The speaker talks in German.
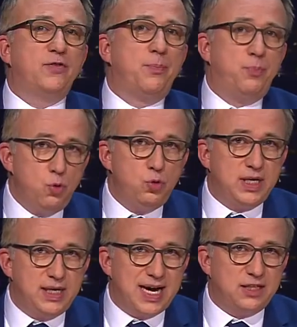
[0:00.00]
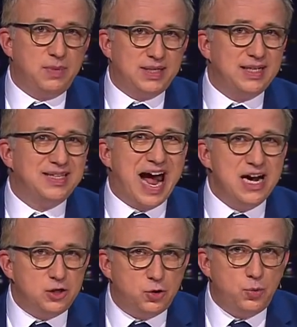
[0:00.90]
der Bude hat man einen
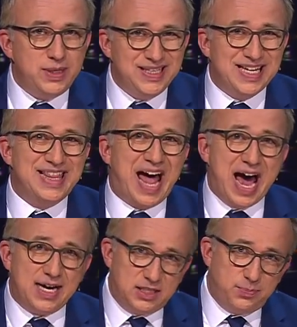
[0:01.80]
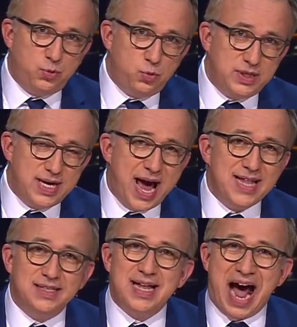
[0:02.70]
Alkuin, nach der Bude
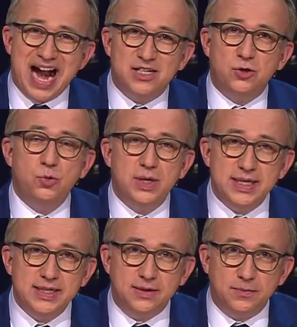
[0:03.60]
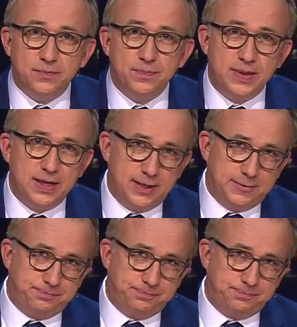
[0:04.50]
einen Alkurin. Ja.